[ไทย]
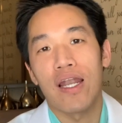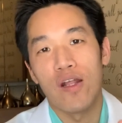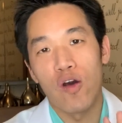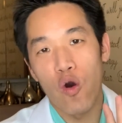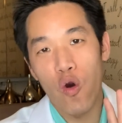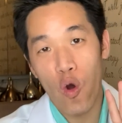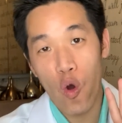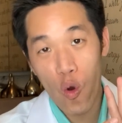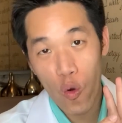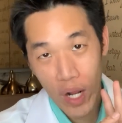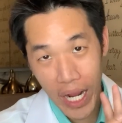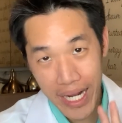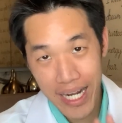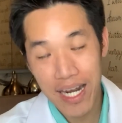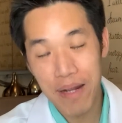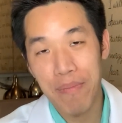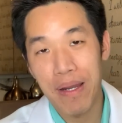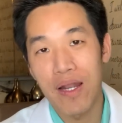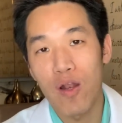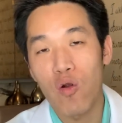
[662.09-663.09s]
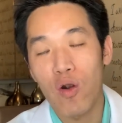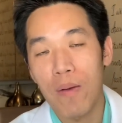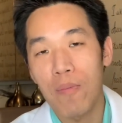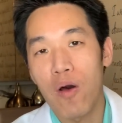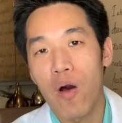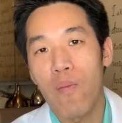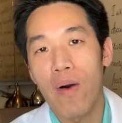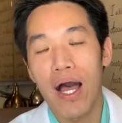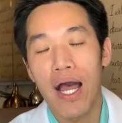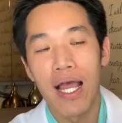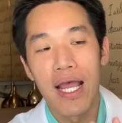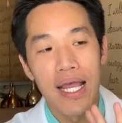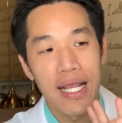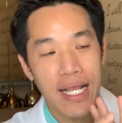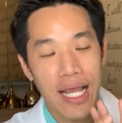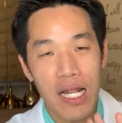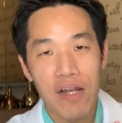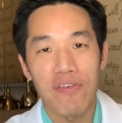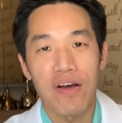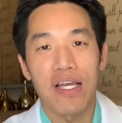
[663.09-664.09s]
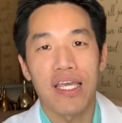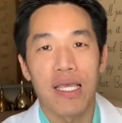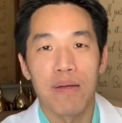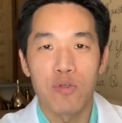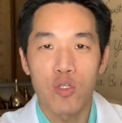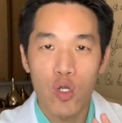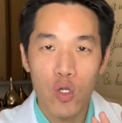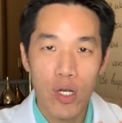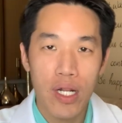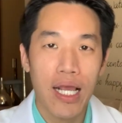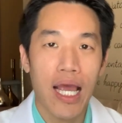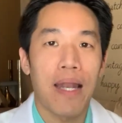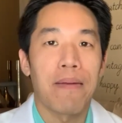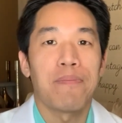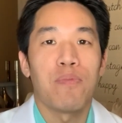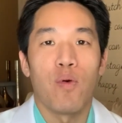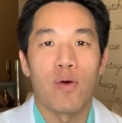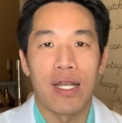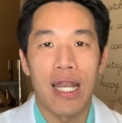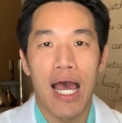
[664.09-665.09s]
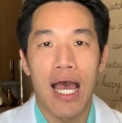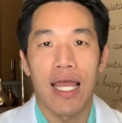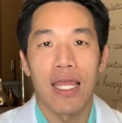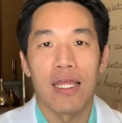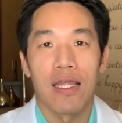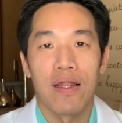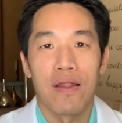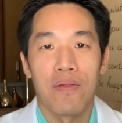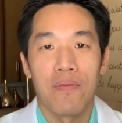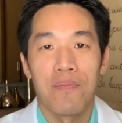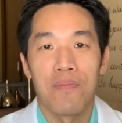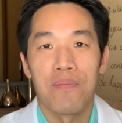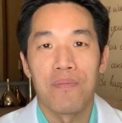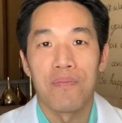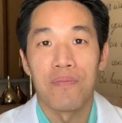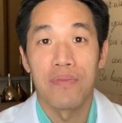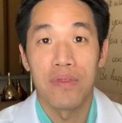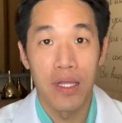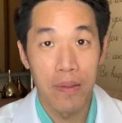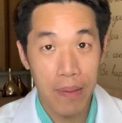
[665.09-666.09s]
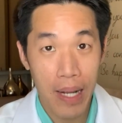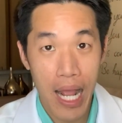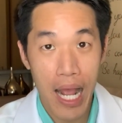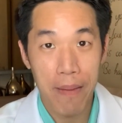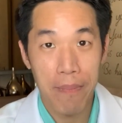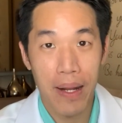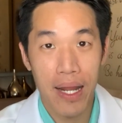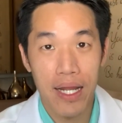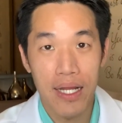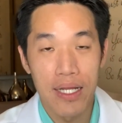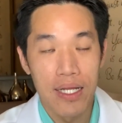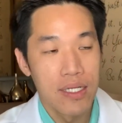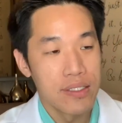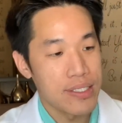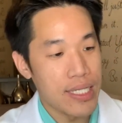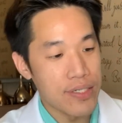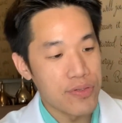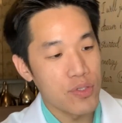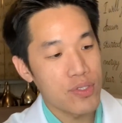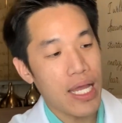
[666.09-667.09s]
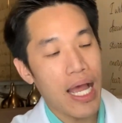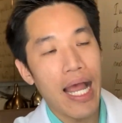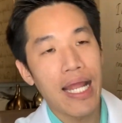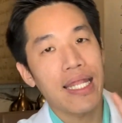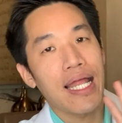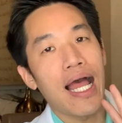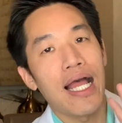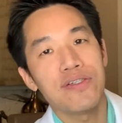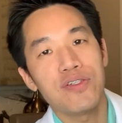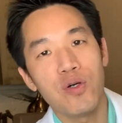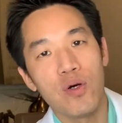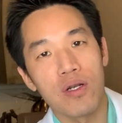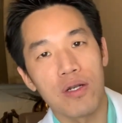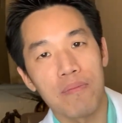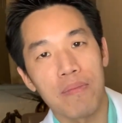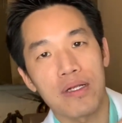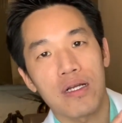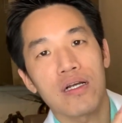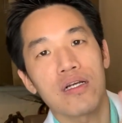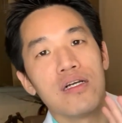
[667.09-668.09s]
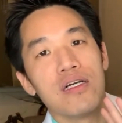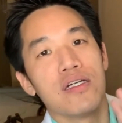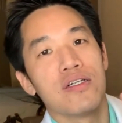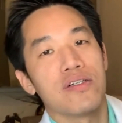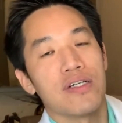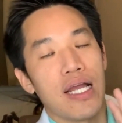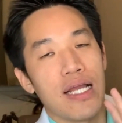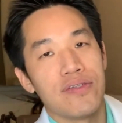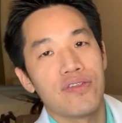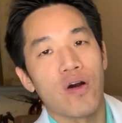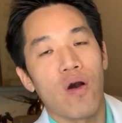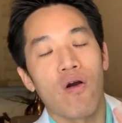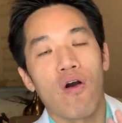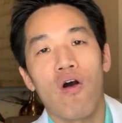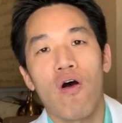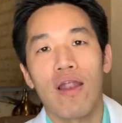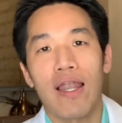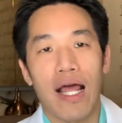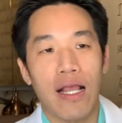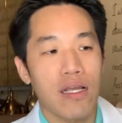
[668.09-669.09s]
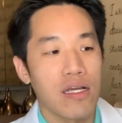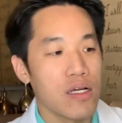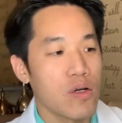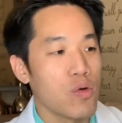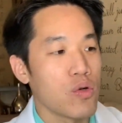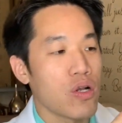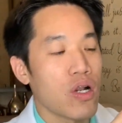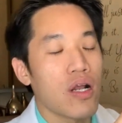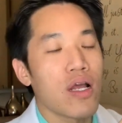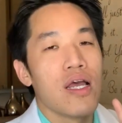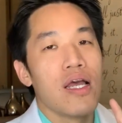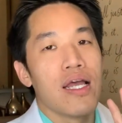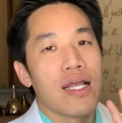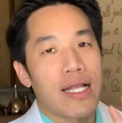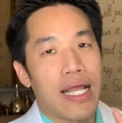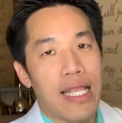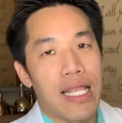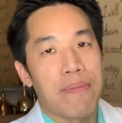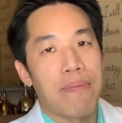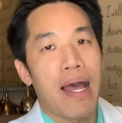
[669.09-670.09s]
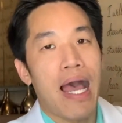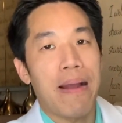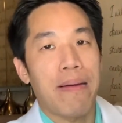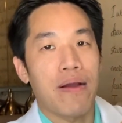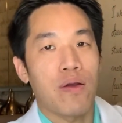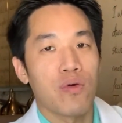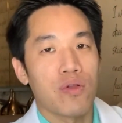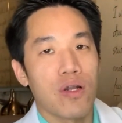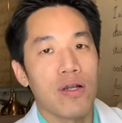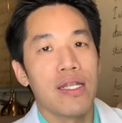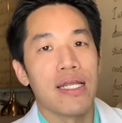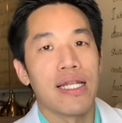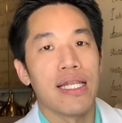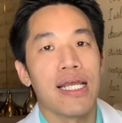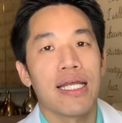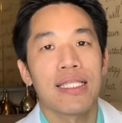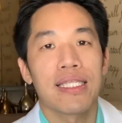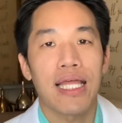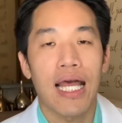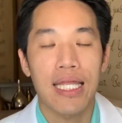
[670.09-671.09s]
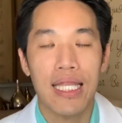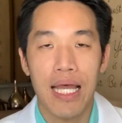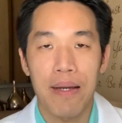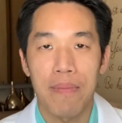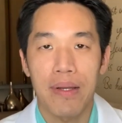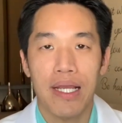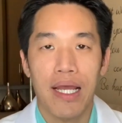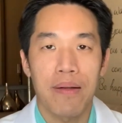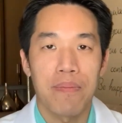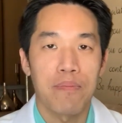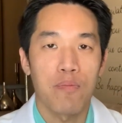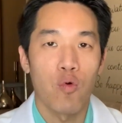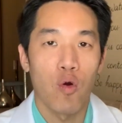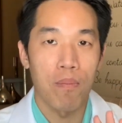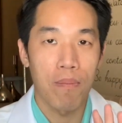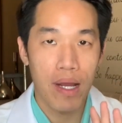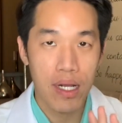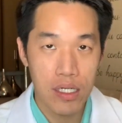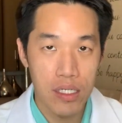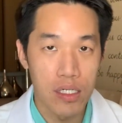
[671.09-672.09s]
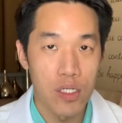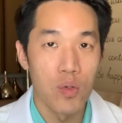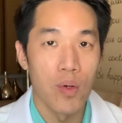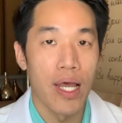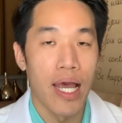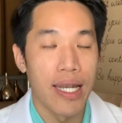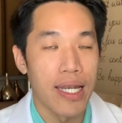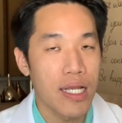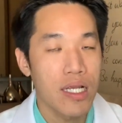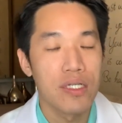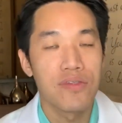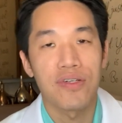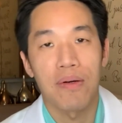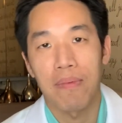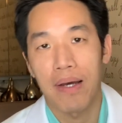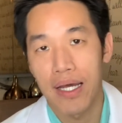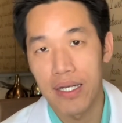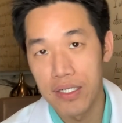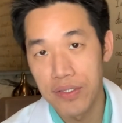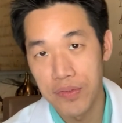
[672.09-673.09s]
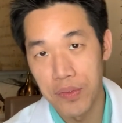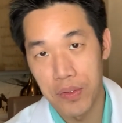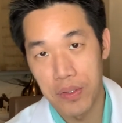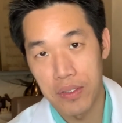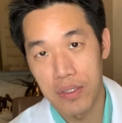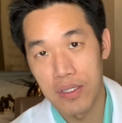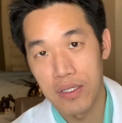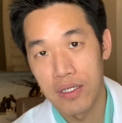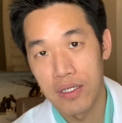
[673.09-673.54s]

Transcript: นะหรือองค์การอนามัยโลกรับรองว่าการฝังเข็มช่วยลดอาการปวดได้นึกภาพปะแต่สุดท้ายสุดมันก็คือไอ้2ข้อหลักคือคุณต้องกายภาพกับคุณต้องหลีกเลี่ยงถ้าทำให้การปวดมากขึ้นด้วยอันนี้คือสำคัญที่สุด